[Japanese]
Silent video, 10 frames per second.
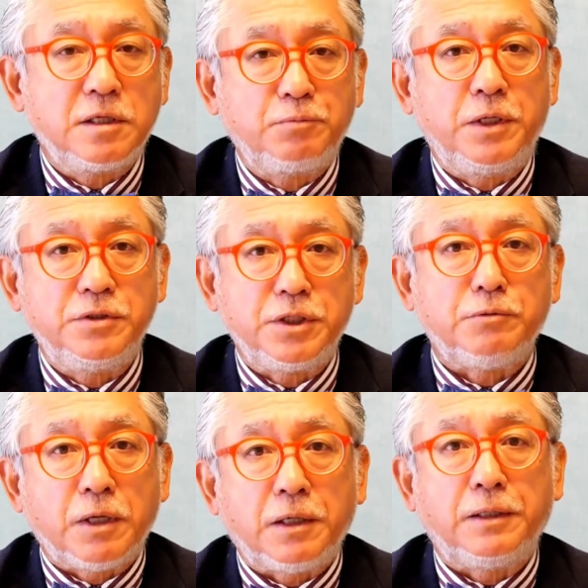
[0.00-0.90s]

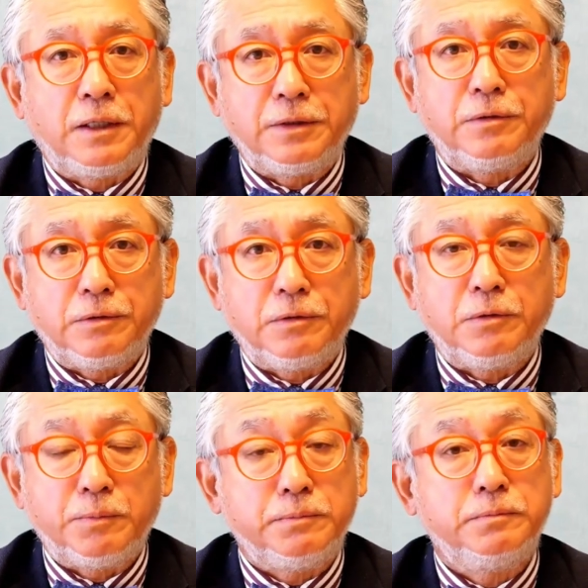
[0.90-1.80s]
プライチェーンはあ
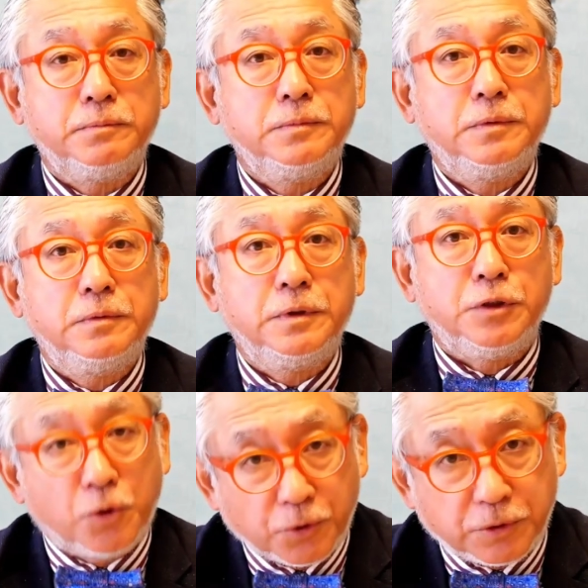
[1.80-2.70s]
の生
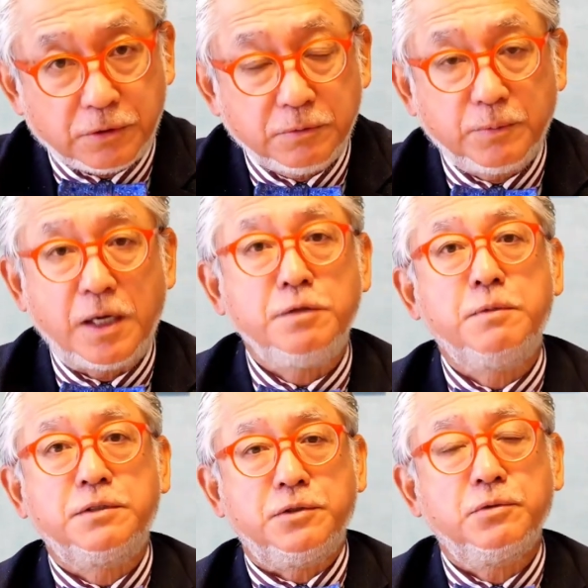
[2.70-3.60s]
き残ってる回り
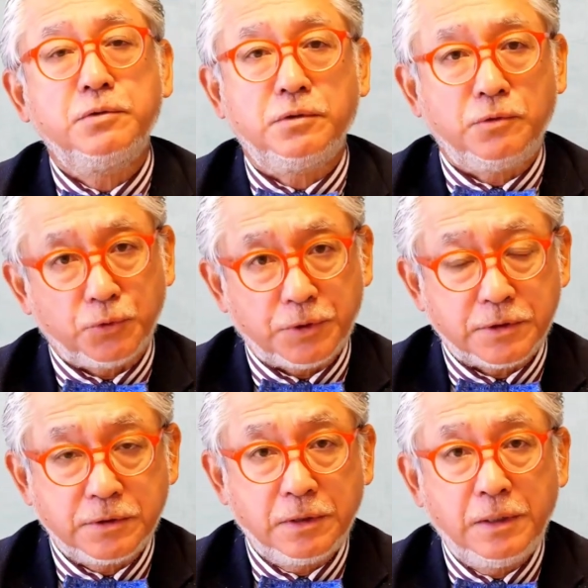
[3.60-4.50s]
ますよっていうことで
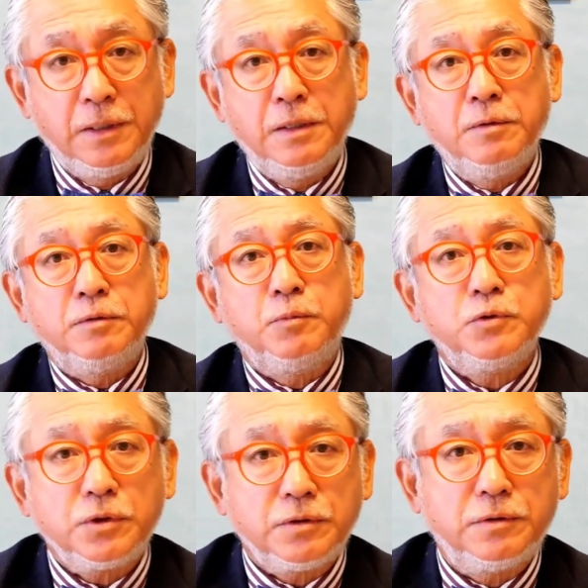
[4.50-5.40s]
す。
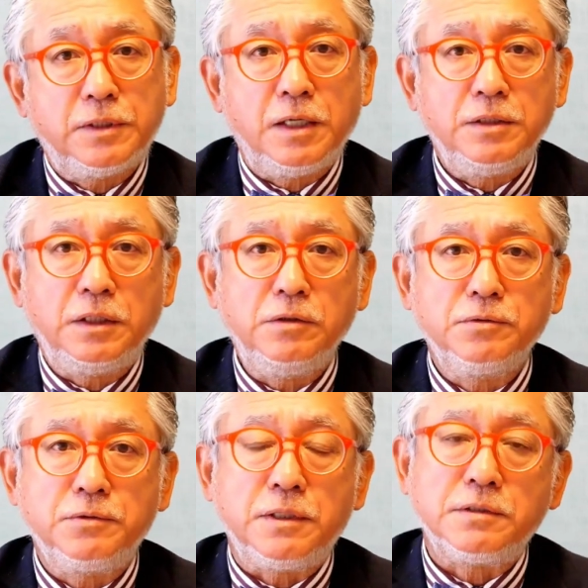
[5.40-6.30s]
もうちょっと具体的に言
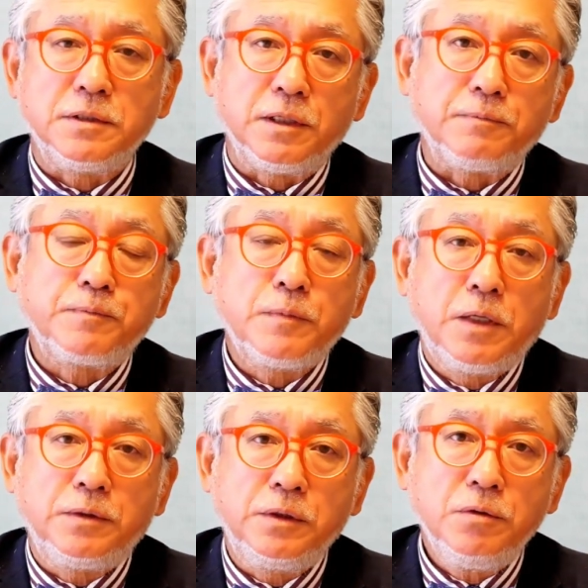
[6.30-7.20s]
うとですね
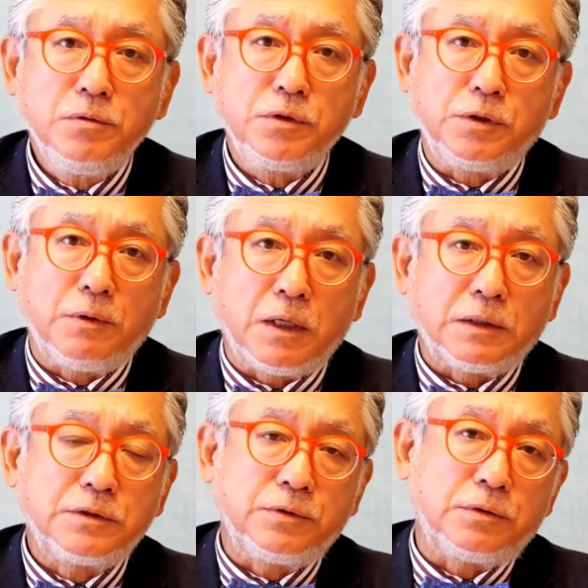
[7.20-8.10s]
日本に
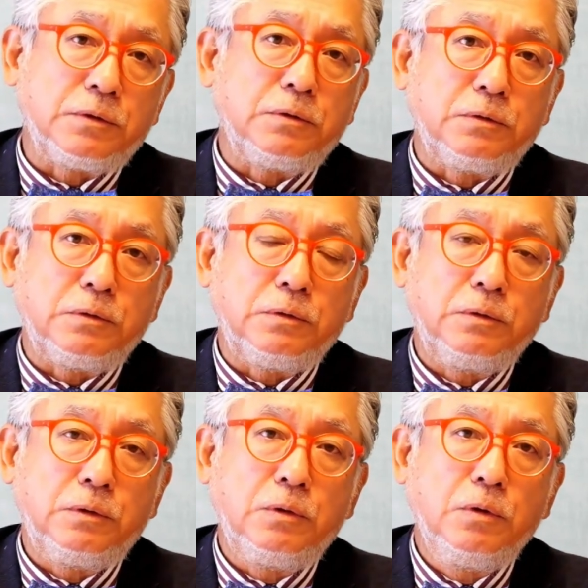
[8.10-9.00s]
はその
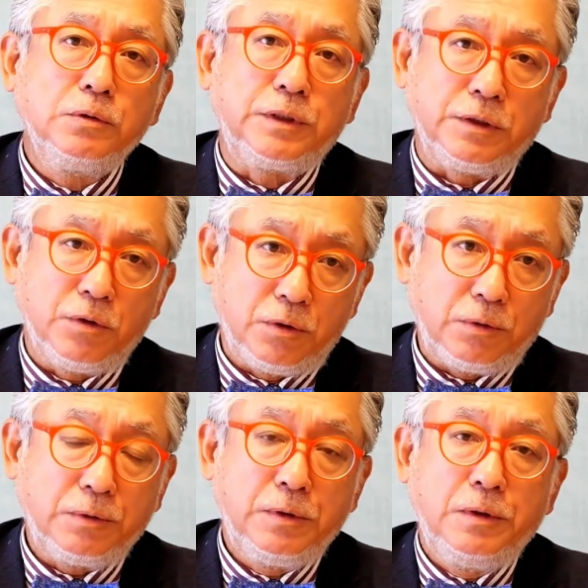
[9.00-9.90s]
大手
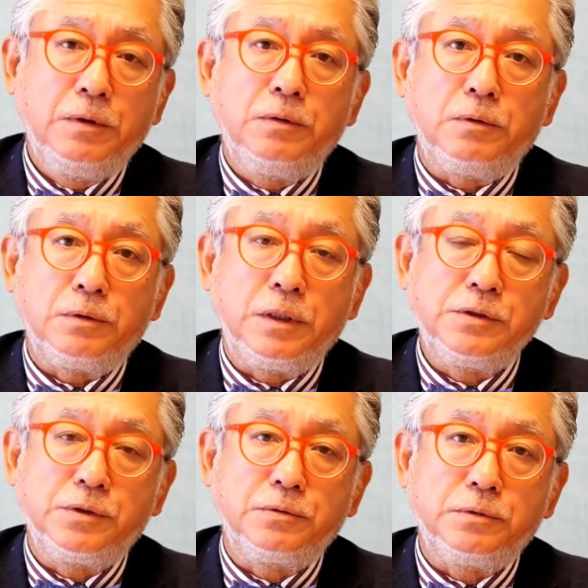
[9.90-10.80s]
の
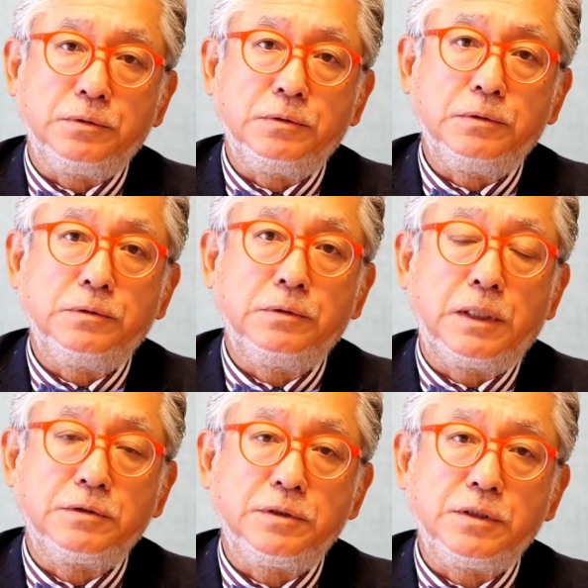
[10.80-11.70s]
原子力
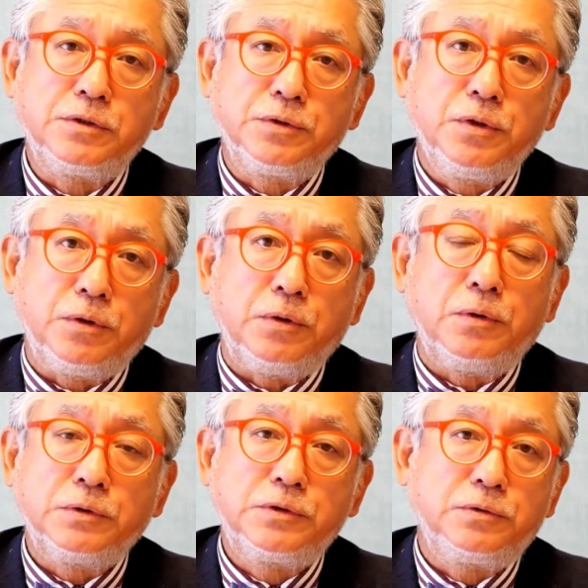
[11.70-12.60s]
発電所
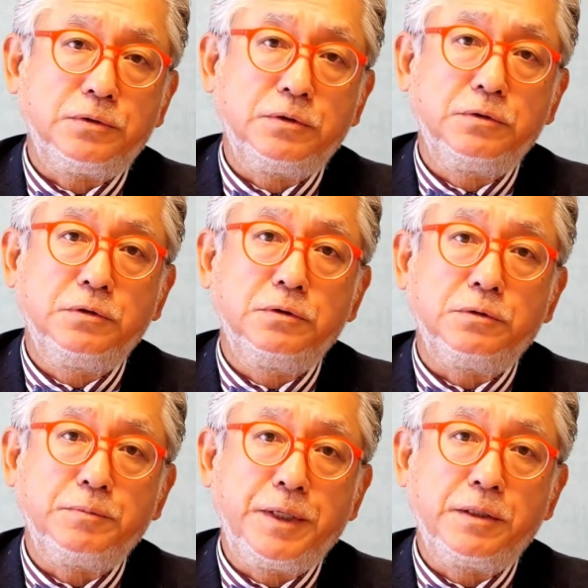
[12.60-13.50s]
のを作る
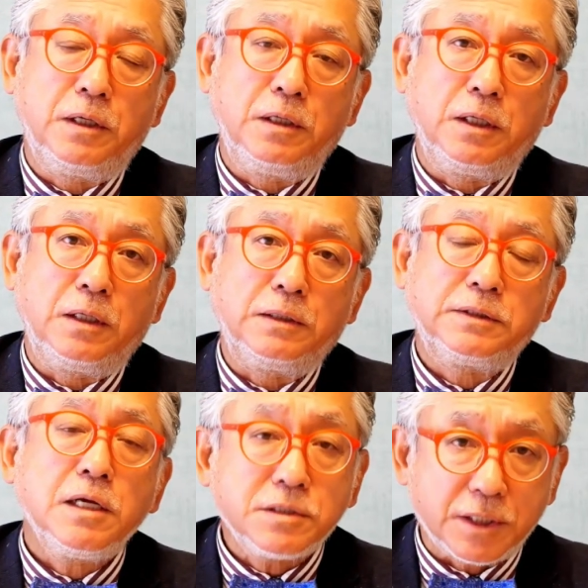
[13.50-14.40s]
メーカーが
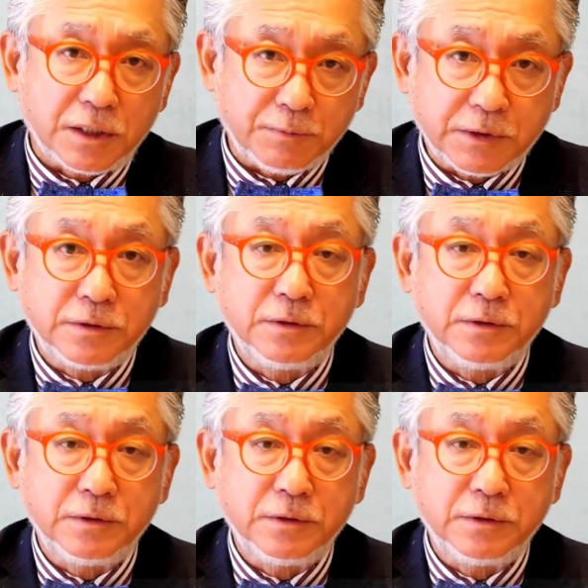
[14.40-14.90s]
3社あります。